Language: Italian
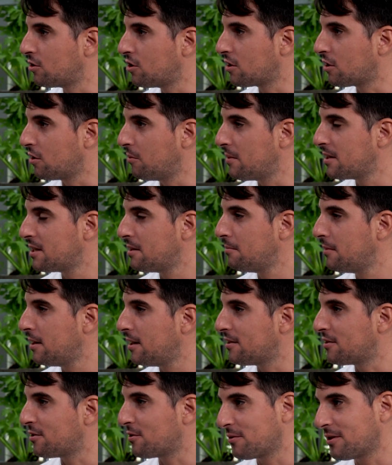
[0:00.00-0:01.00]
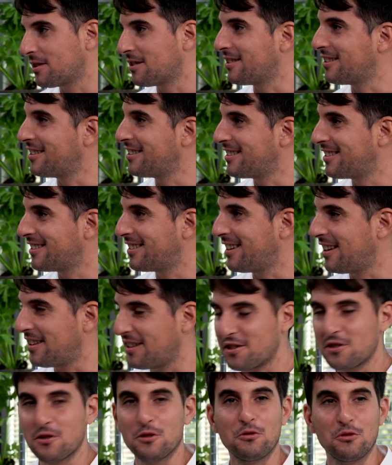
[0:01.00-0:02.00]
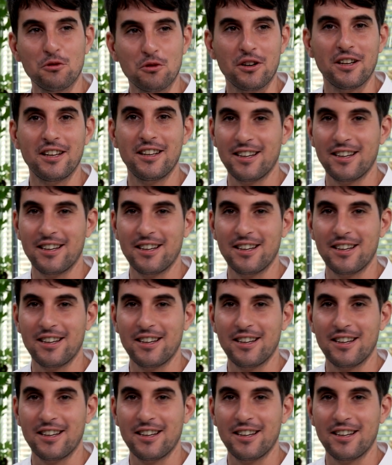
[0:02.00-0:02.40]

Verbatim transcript: circa un mese e mezzo, quindi adesso è tuttora in